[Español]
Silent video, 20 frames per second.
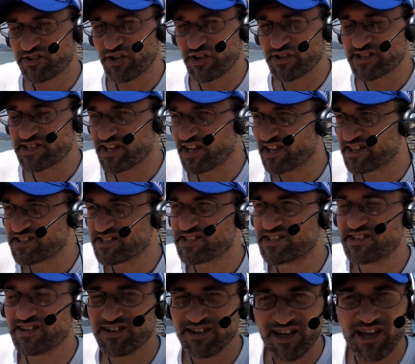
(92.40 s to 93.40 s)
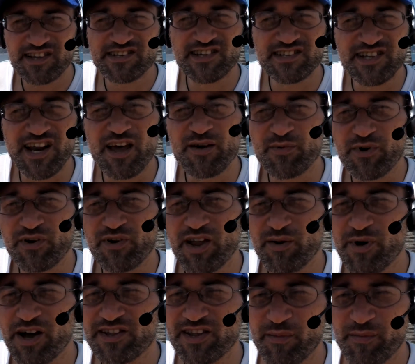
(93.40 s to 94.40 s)
entonces eso trae
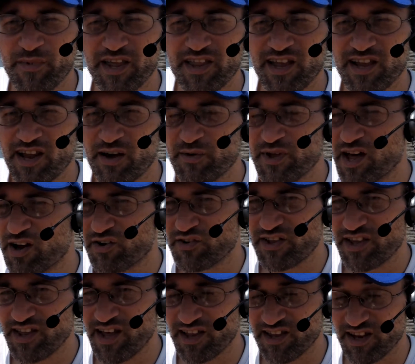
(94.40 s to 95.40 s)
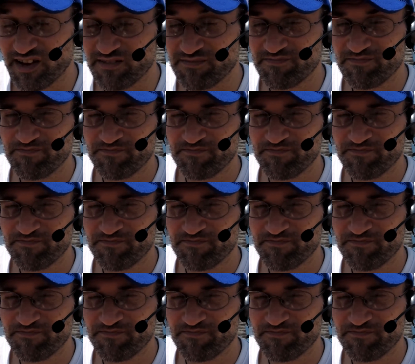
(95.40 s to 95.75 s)
problemas también en la vida cotidiana.